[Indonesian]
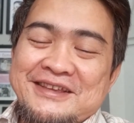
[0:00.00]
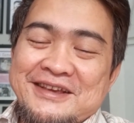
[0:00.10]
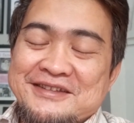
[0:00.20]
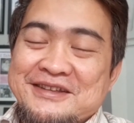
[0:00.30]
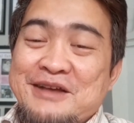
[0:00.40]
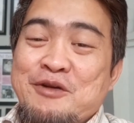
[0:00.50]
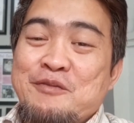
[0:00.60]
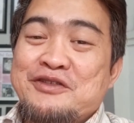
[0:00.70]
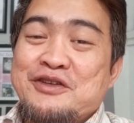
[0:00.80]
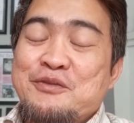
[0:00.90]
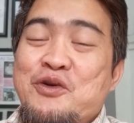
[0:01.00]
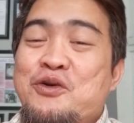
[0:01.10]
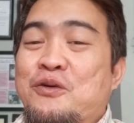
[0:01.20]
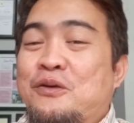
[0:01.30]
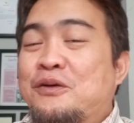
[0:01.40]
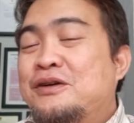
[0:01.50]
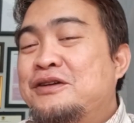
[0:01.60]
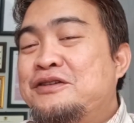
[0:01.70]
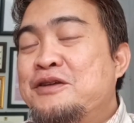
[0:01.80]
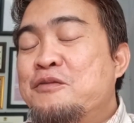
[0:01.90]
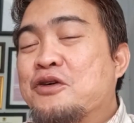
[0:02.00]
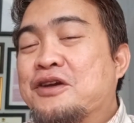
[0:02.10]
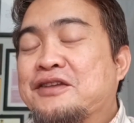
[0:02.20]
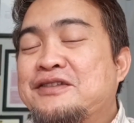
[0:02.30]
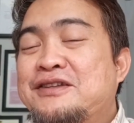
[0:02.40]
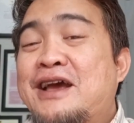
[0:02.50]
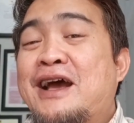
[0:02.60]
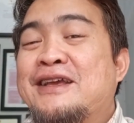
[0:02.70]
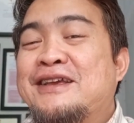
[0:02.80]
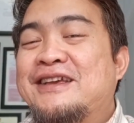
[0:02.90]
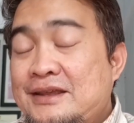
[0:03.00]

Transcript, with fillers: yang sedang membaca buku demokrasi die.